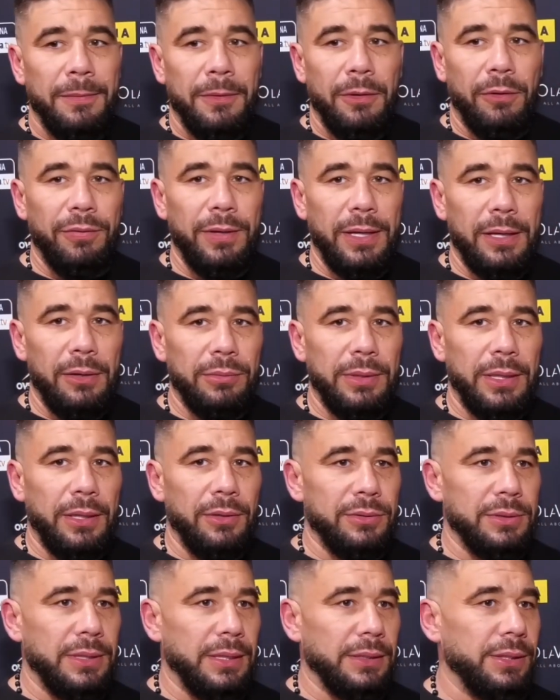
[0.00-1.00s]
ofiarą
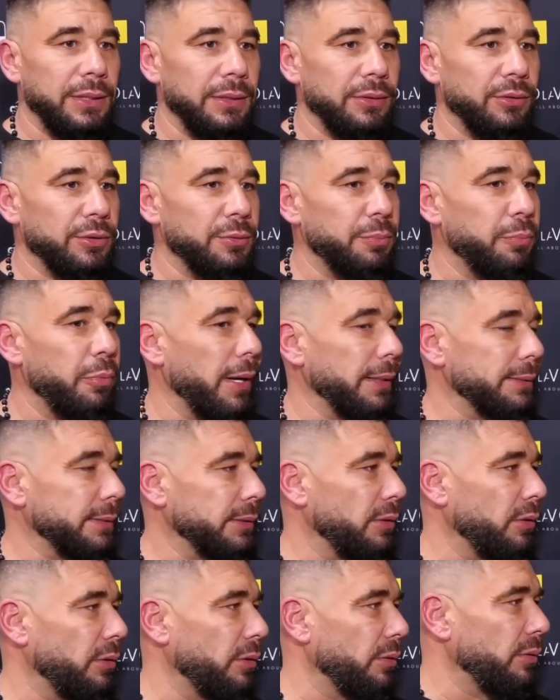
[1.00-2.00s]
tego, że tak się dość
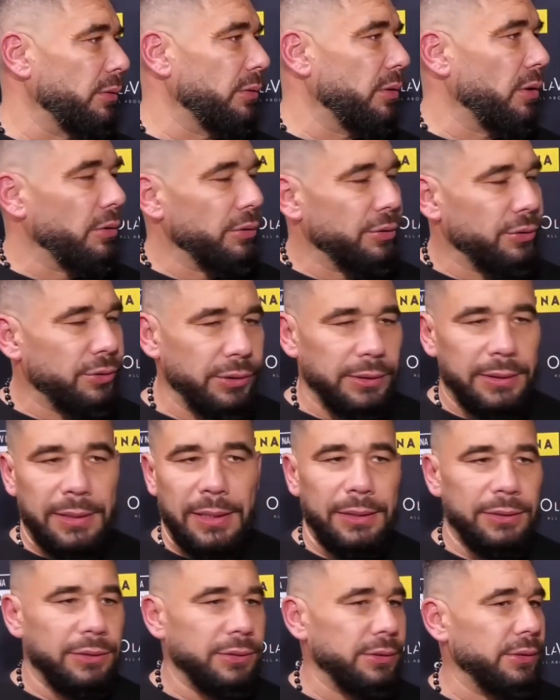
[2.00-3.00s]
płasko kogoś
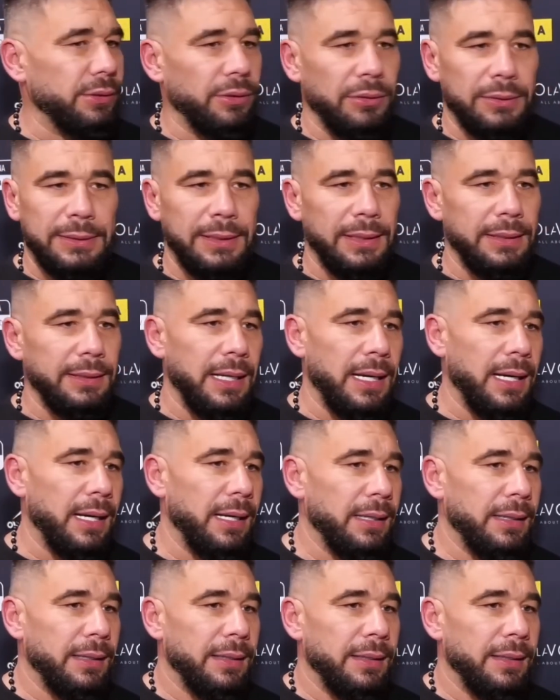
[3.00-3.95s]
czyta czy ocenia.